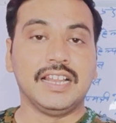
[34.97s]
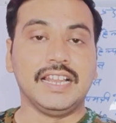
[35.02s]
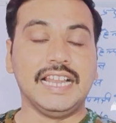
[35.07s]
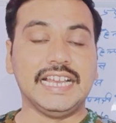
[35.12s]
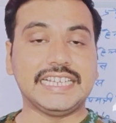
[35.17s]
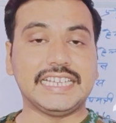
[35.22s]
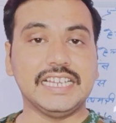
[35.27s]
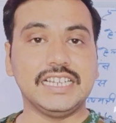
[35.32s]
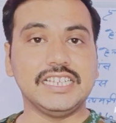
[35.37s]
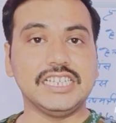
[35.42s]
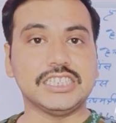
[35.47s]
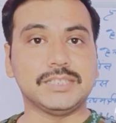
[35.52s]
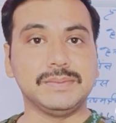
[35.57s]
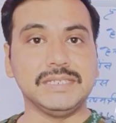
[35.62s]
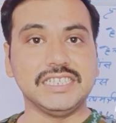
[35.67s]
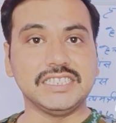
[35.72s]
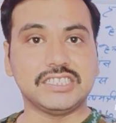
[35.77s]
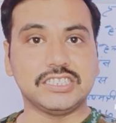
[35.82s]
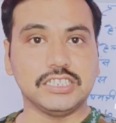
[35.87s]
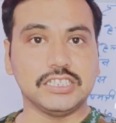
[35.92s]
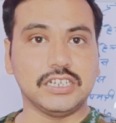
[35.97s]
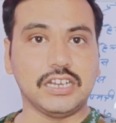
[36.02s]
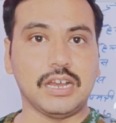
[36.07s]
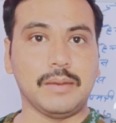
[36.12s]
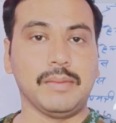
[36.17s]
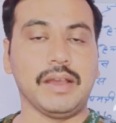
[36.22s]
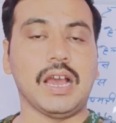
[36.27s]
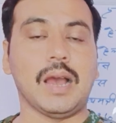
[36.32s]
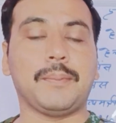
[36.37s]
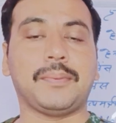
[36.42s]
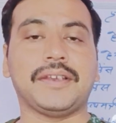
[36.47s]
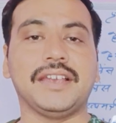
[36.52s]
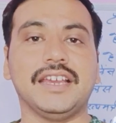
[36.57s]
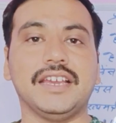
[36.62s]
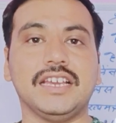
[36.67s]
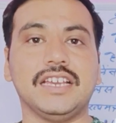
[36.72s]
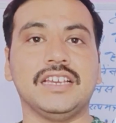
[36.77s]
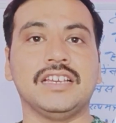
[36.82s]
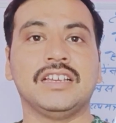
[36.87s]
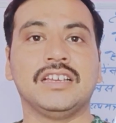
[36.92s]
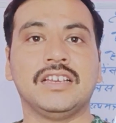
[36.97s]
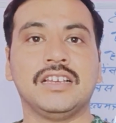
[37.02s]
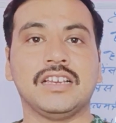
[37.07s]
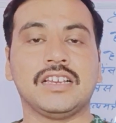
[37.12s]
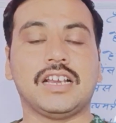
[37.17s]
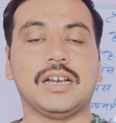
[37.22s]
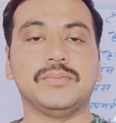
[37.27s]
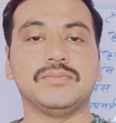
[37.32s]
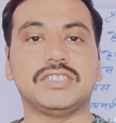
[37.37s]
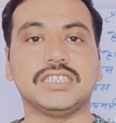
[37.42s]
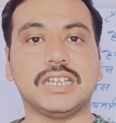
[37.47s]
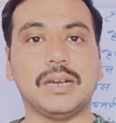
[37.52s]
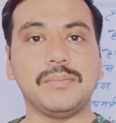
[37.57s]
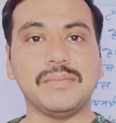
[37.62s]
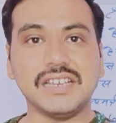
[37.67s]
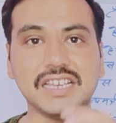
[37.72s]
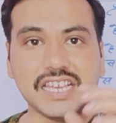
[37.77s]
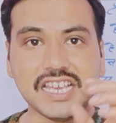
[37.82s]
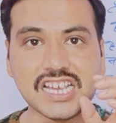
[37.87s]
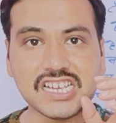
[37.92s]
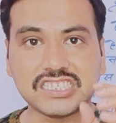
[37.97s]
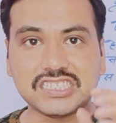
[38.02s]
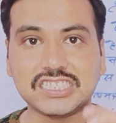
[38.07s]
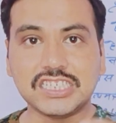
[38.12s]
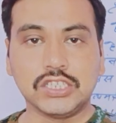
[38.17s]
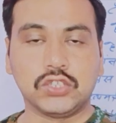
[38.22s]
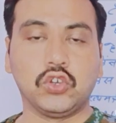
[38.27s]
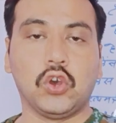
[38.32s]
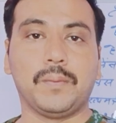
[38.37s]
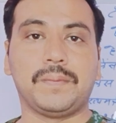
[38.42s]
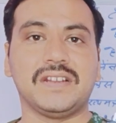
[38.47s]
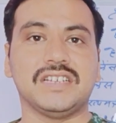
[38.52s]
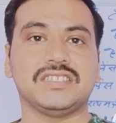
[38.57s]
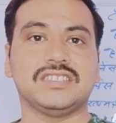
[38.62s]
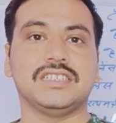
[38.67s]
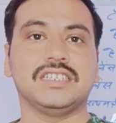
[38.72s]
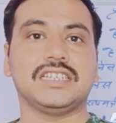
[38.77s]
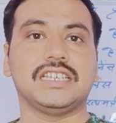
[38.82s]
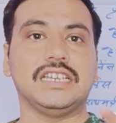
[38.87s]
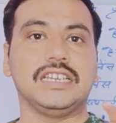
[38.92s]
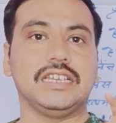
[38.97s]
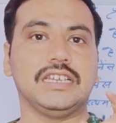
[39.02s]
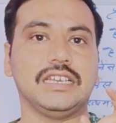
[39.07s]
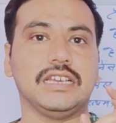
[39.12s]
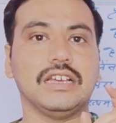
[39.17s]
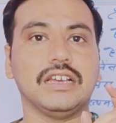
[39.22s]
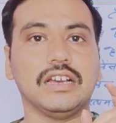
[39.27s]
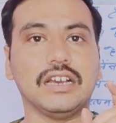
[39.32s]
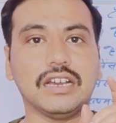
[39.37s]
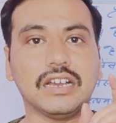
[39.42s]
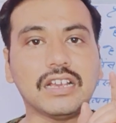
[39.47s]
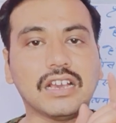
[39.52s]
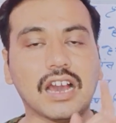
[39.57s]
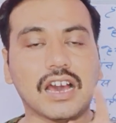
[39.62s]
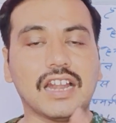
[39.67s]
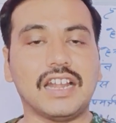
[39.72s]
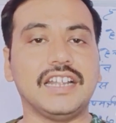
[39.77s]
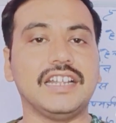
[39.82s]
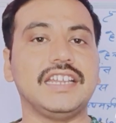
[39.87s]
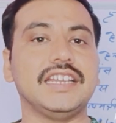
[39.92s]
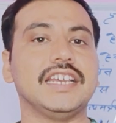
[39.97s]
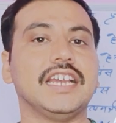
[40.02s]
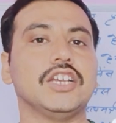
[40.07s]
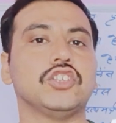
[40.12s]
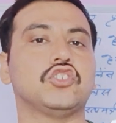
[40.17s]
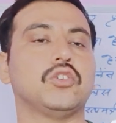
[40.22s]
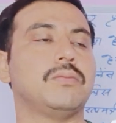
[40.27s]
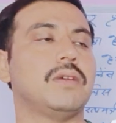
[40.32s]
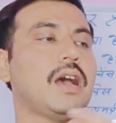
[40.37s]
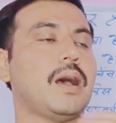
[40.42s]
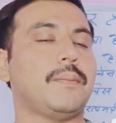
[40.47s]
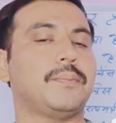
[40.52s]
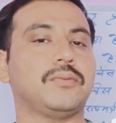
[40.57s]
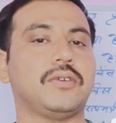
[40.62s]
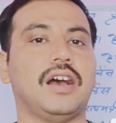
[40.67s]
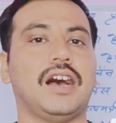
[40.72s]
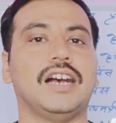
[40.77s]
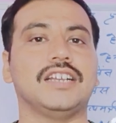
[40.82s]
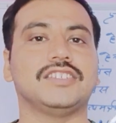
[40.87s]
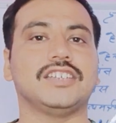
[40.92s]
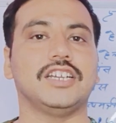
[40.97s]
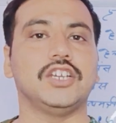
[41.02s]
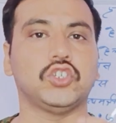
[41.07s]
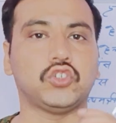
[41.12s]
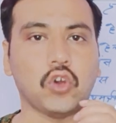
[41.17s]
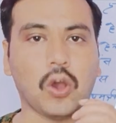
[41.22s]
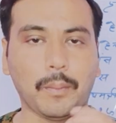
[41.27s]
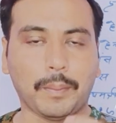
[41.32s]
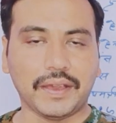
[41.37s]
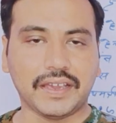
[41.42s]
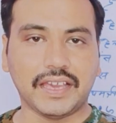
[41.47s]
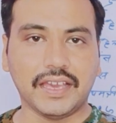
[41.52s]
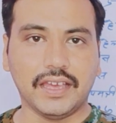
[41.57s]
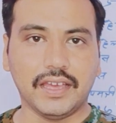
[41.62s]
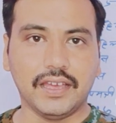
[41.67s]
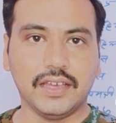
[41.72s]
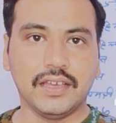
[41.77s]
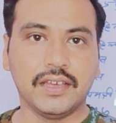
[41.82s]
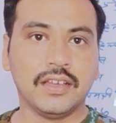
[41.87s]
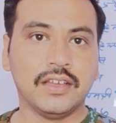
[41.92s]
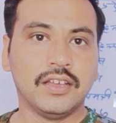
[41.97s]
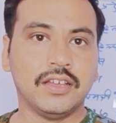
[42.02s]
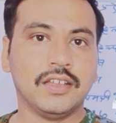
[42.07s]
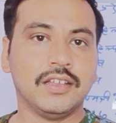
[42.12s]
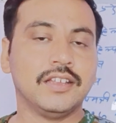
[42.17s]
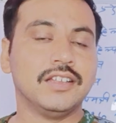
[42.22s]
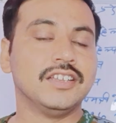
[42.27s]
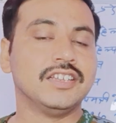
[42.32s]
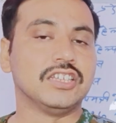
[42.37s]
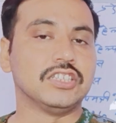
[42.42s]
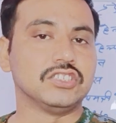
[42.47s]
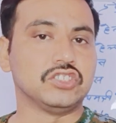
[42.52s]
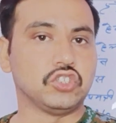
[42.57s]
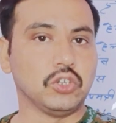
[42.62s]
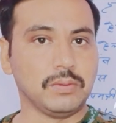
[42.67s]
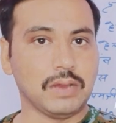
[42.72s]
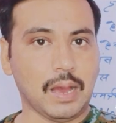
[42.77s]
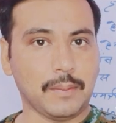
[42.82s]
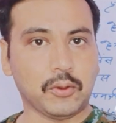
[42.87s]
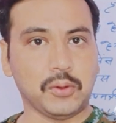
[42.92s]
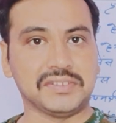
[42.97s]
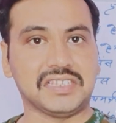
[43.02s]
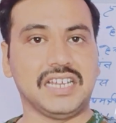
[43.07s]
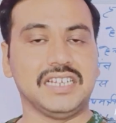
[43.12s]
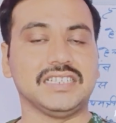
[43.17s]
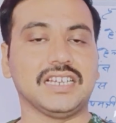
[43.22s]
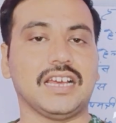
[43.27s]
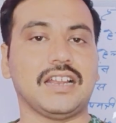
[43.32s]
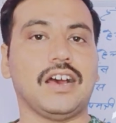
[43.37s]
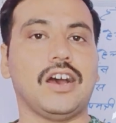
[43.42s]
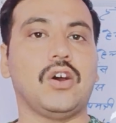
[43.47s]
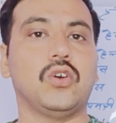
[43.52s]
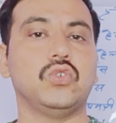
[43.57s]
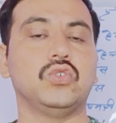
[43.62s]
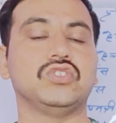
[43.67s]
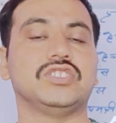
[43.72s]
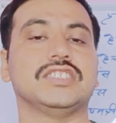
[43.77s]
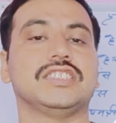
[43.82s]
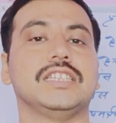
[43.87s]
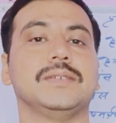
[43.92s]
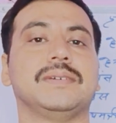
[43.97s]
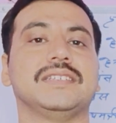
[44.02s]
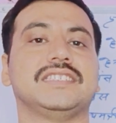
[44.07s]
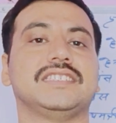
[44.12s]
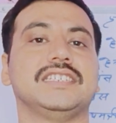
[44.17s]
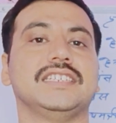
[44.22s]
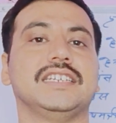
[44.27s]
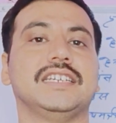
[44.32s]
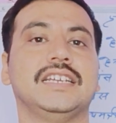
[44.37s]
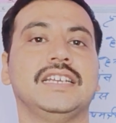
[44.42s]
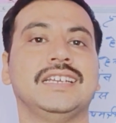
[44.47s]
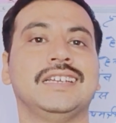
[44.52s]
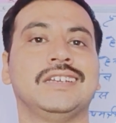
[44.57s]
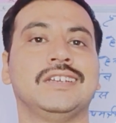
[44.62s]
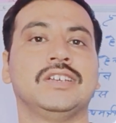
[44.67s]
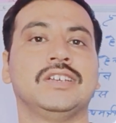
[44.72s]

लेकिन इस बीच मैं आपके कम से कम एक से दो प्रश्न की गारंटी है जो मैं आप आज का जो टॉपिक है जो मैं आपको बताने जा रहा हूं जितने बच्चे हैं